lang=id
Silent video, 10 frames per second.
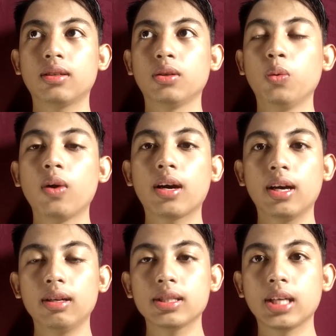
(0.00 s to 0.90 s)
dua
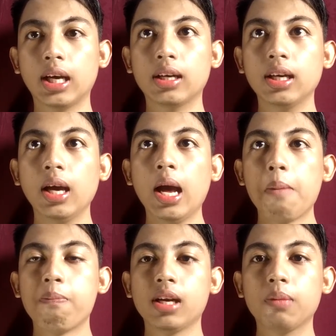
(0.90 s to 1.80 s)
kali sehari,
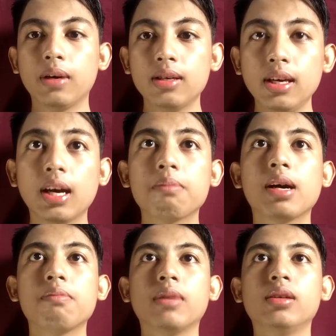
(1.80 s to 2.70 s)
mandi pagi
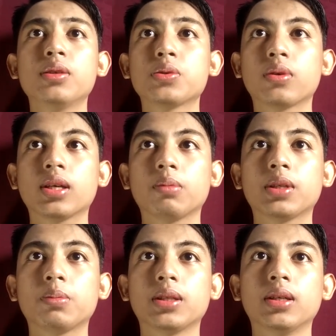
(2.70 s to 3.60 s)
sama mandi sore
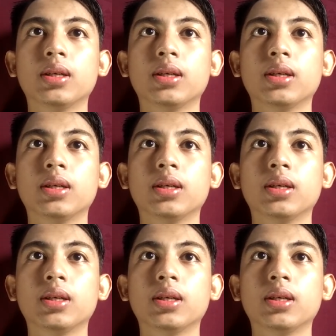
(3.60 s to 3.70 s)
teman-teman.